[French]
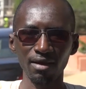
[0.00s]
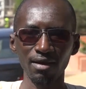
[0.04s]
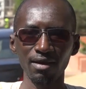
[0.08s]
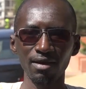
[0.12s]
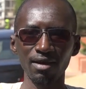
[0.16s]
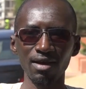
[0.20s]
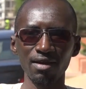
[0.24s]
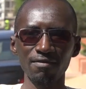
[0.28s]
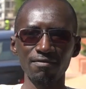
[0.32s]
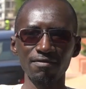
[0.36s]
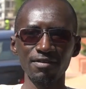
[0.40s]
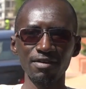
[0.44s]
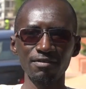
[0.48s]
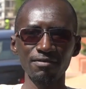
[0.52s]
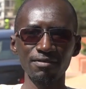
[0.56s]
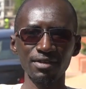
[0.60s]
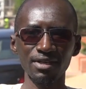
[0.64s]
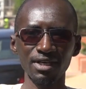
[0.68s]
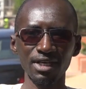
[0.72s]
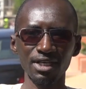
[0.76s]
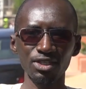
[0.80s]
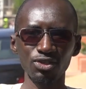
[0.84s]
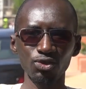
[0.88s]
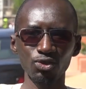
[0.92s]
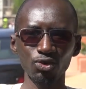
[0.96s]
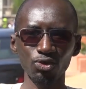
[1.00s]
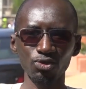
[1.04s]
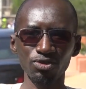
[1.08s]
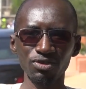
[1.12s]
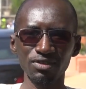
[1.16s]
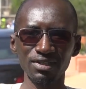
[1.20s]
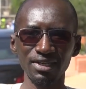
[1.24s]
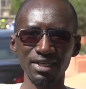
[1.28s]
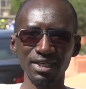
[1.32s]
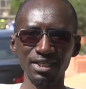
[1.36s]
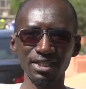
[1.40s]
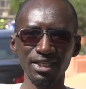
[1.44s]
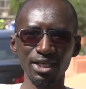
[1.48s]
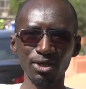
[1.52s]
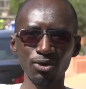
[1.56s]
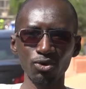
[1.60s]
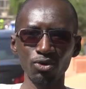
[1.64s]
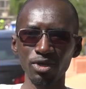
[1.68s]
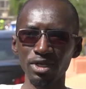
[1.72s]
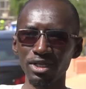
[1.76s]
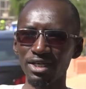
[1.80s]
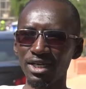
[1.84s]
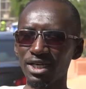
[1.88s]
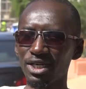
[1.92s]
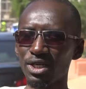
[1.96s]
La vérification s'est
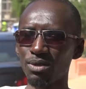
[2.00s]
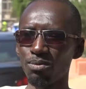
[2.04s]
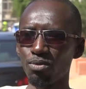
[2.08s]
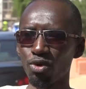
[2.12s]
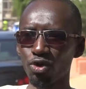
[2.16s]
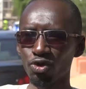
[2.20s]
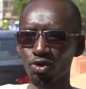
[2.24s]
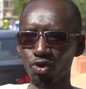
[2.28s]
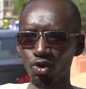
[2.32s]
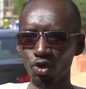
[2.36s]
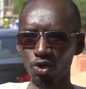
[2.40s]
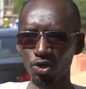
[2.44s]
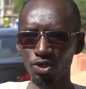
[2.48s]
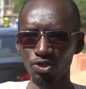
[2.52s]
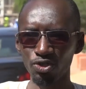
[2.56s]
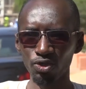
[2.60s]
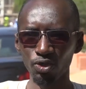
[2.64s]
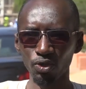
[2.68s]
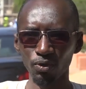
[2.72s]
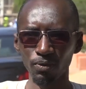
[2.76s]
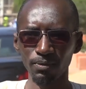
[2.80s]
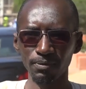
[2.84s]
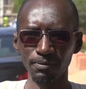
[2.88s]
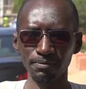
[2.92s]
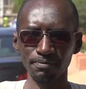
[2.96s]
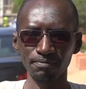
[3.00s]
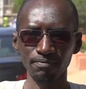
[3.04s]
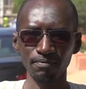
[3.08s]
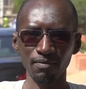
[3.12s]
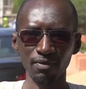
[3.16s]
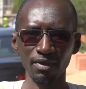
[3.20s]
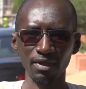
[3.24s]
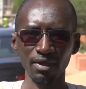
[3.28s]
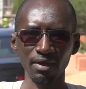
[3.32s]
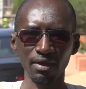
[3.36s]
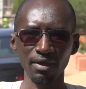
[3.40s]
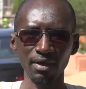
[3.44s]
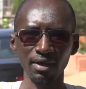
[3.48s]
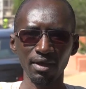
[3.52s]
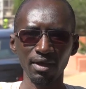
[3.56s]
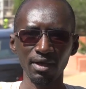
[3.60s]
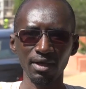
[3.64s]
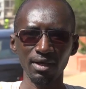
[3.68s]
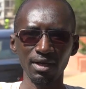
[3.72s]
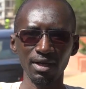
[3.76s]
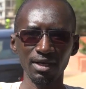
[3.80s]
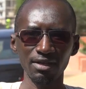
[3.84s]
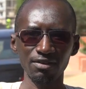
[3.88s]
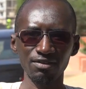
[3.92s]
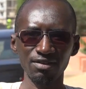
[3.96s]
déroulée dans de bonnes conditions.
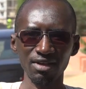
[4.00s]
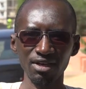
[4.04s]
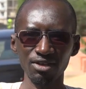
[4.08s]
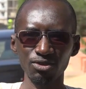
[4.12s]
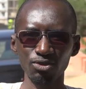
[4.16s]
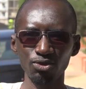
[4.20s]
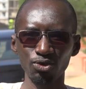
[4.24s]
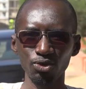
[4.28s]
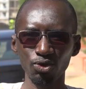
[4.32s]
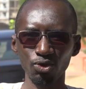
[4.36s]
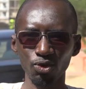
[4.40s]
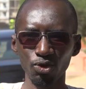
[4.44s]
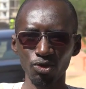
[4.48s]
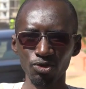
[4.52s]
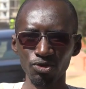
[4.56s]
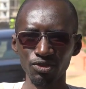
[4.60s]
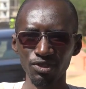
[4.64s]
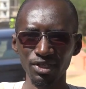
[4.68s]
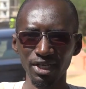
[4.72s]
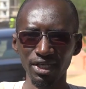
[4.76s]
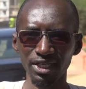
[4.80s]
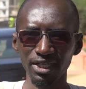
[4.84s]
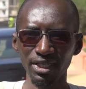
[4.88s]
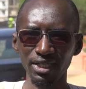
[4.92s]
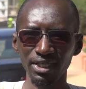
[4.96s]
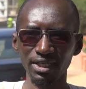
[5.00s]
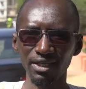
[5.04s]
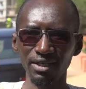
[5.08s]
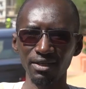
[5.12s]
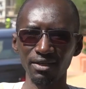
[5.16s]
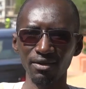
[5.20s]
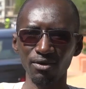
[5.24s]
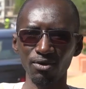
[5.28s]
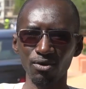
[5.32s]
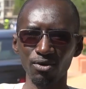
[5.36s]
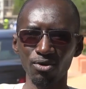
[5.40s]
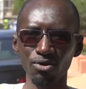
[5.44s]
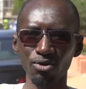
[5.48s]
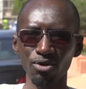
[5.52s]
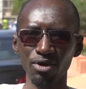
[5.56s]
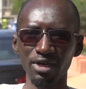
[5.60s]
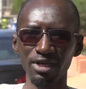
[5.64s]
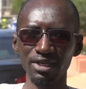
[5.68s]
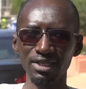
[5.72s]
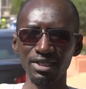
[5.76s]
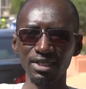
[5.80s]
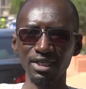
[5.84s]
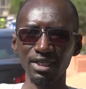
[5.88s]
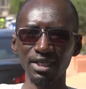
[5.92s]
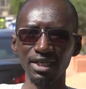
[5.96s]
Les sages du Conseil ont
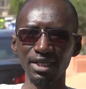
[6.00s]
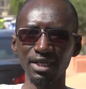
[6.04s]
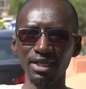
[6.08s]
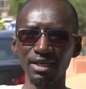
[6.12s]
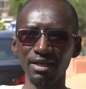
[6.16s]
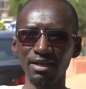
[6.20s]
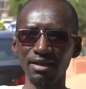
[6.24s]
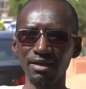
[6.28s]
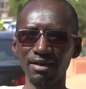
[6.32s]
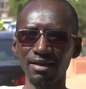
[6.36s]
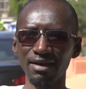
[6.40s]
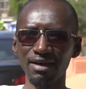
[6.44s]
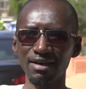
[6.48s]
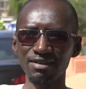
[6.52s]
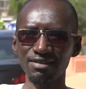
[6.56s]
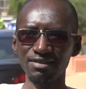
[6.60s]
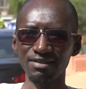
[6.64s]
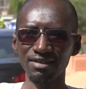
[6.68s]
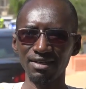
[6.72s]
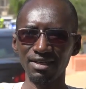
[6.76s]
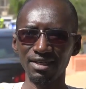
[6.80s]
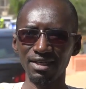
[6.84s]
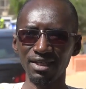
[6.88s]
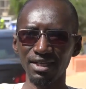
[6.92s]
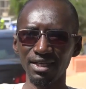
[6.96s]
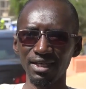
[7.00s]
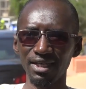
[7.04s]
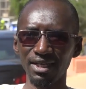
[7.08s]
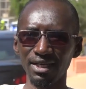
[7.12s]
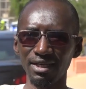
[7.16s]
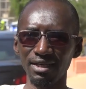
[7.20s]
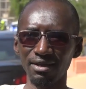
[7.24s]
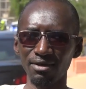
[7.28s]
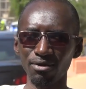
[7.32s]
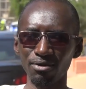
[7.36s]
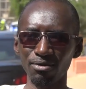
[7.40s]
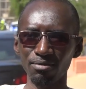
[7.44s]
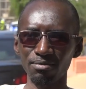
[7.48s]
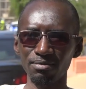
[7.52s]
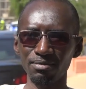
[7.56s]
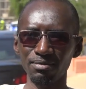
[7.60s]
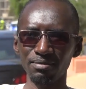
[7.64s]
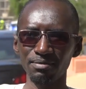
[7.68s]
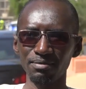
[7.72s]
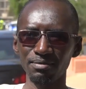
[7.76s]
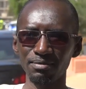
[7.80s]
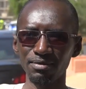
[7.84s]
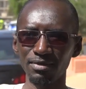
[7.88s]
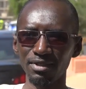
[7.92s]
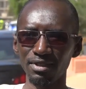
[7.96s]
été assez
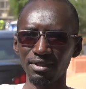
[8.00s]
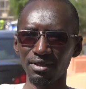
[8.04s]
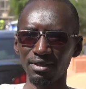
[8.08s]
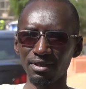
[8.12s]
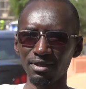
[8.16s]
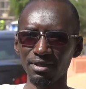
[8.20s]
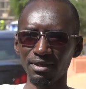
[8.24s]
euh,